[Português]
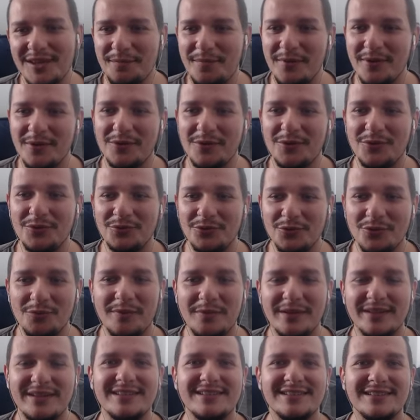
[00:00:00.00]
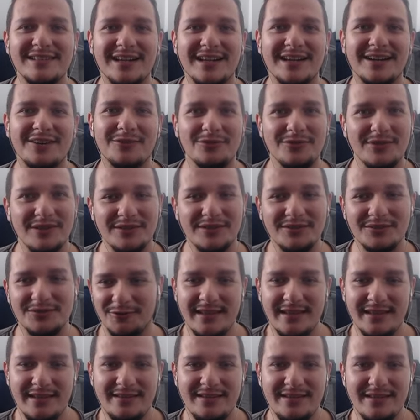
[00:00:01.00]
pegou o jogo para testar quando
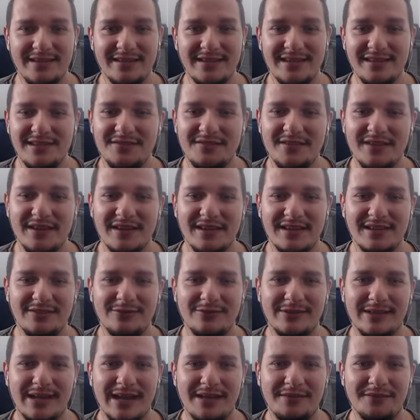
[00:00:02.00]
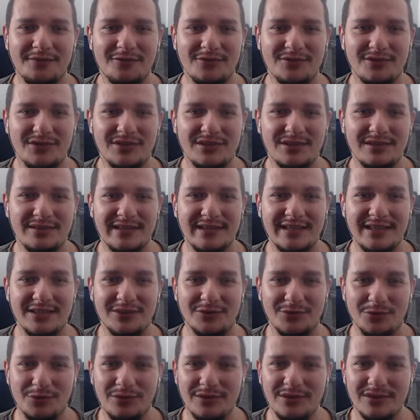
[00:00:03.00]
lançou. E se a gente vê aqui no gráfico de
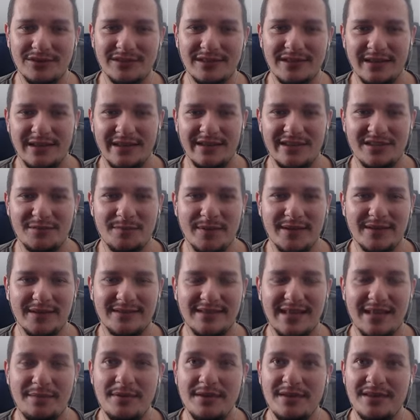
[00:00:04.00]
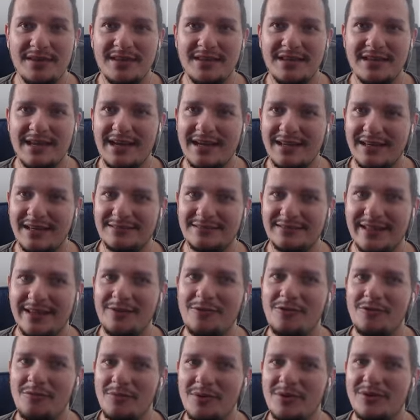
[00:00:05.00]
seguidores, né, a gente percebe que, cara, tem
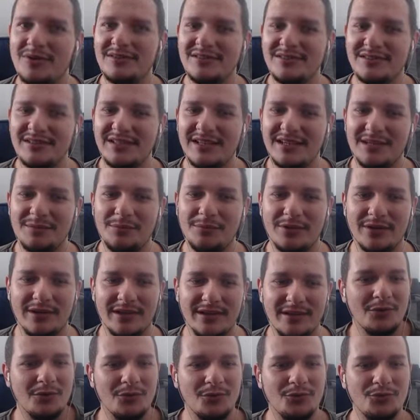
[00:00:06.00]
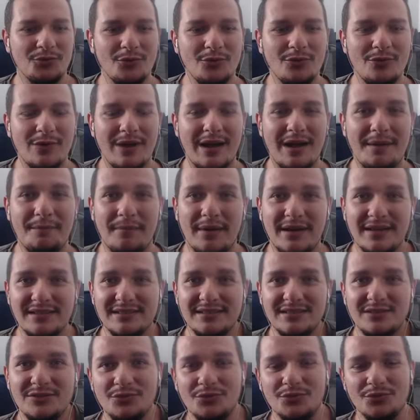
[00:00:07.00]
alguma coisa estranha, porque o jogo, a
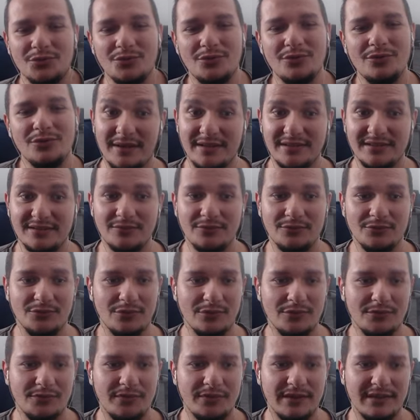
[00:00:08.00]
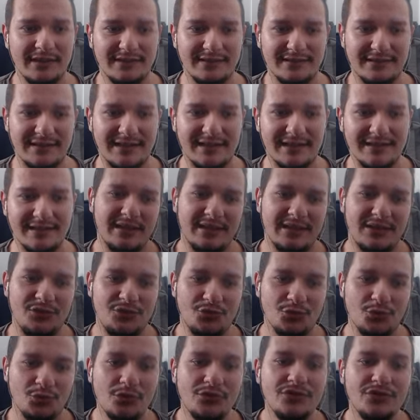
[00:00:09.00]
página do jogo, o jogo foi lançada em
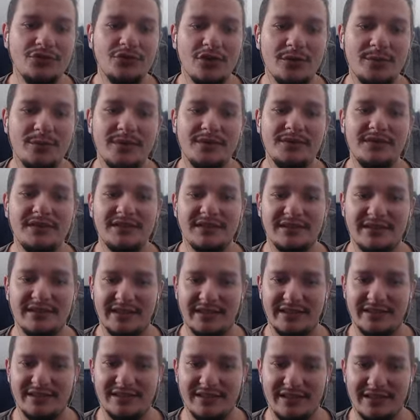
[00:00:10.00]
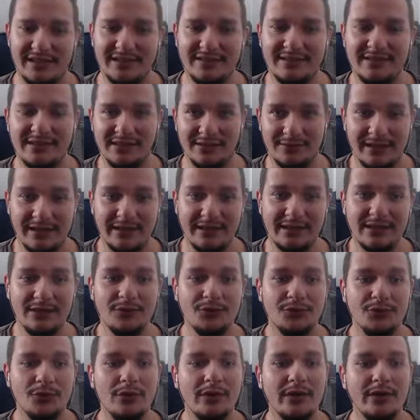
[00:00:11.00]
julho de 2023, esse ano. E
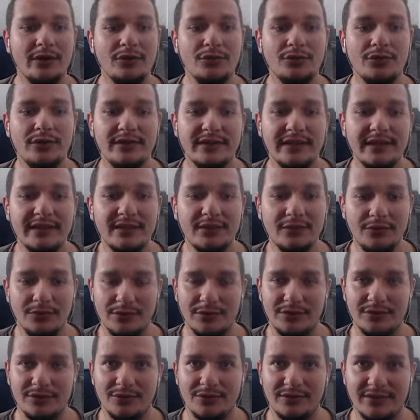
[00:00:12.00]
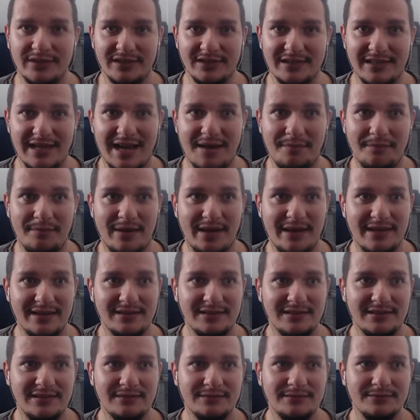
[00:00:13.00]
lançou ganhou dois seguidores, ou seja, a
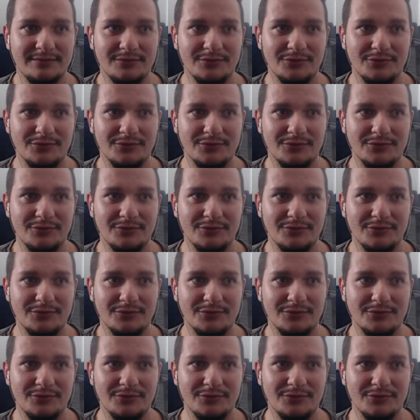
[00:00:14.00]
página do